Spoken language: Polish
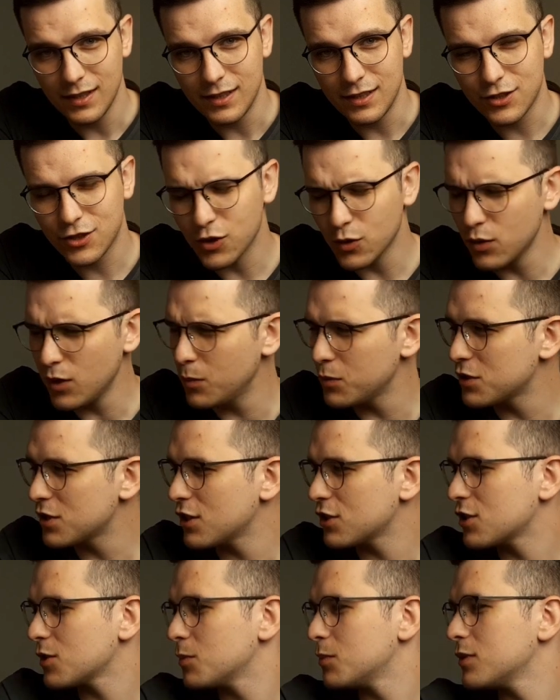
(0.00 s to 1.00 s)
Szczególnie
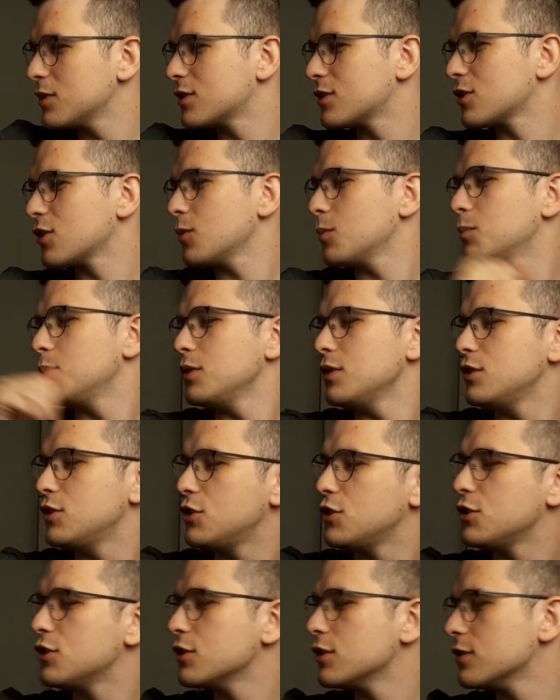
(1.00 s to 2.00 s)
myślę, żeby
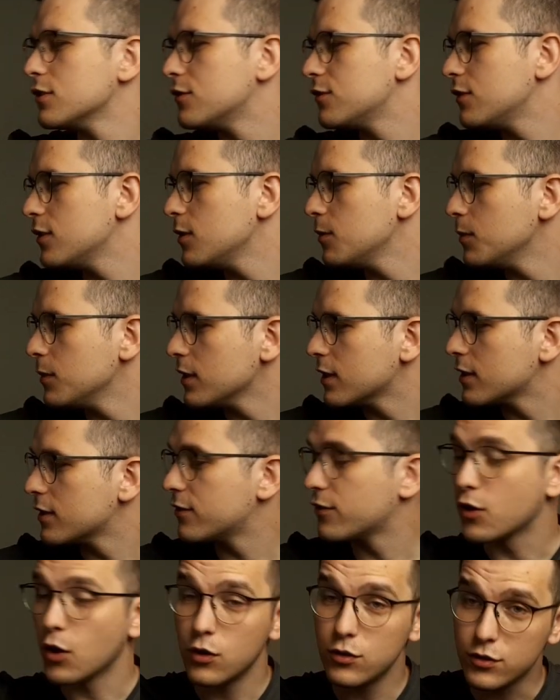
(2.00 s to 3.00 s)
zrobić e, filmik
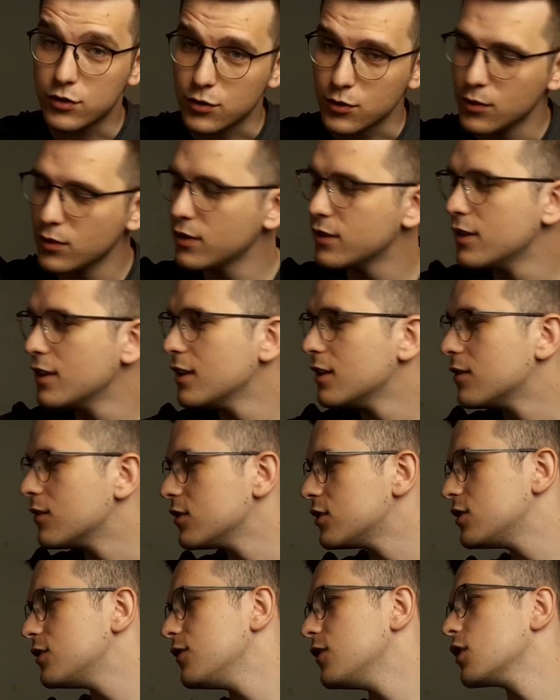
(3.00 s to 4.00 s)
w końcu,
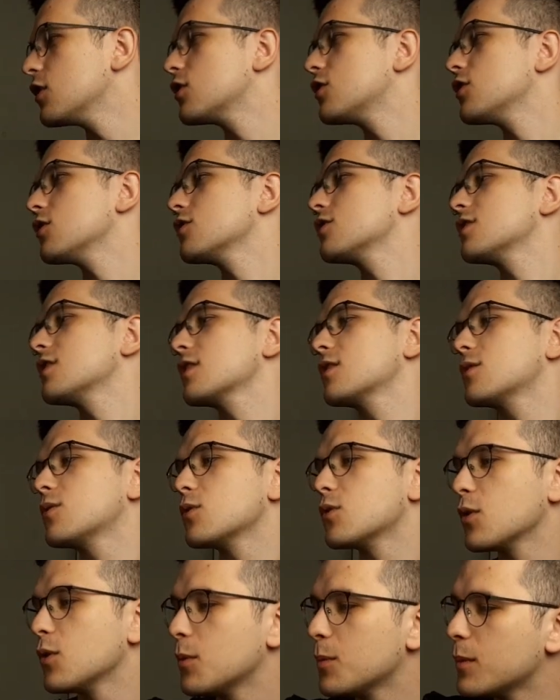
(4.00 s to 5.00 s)
właściwie o książce,
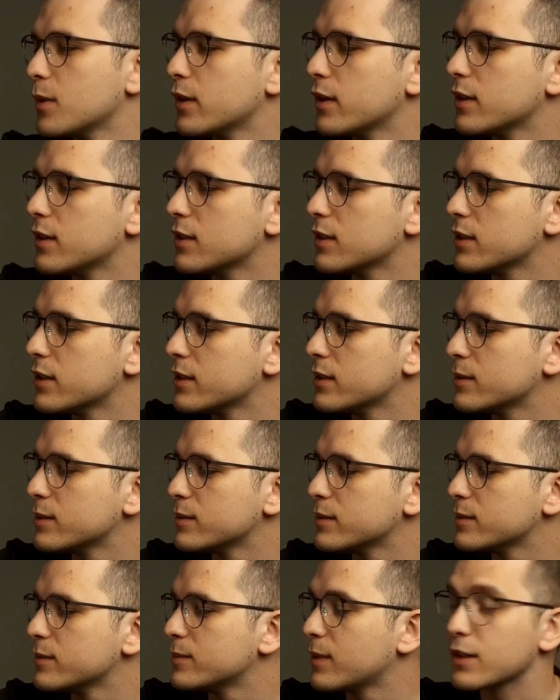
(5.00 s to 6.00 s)
którą e,
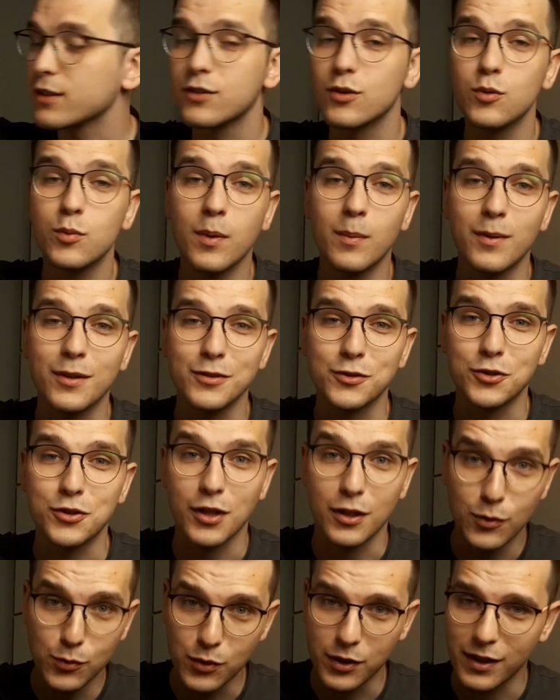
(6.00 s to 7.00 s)
bardzo lubię, bardzo
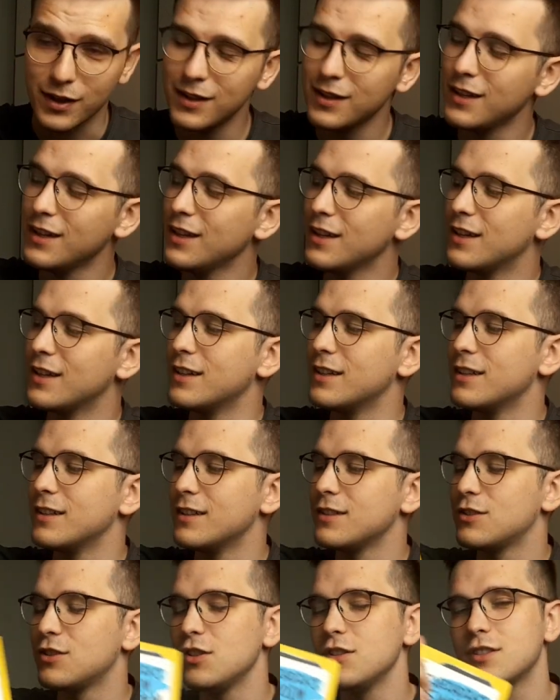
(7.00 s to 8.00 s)
szanuję,
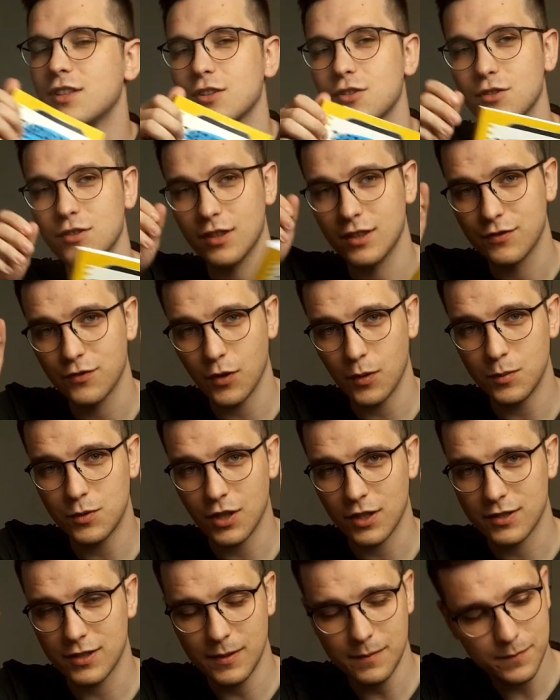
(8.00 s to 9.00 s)
e, czyli Zarządzaj swoim
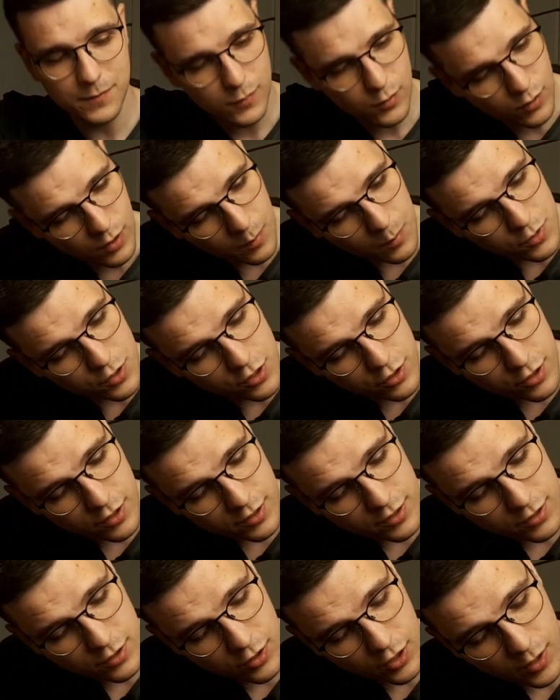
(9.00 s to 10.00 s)
czasem, która myślę,
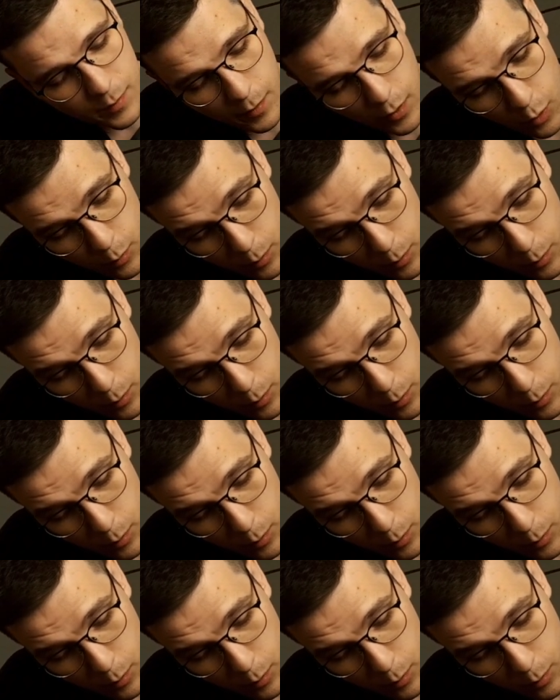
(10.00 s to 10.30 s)
że jest trochę mało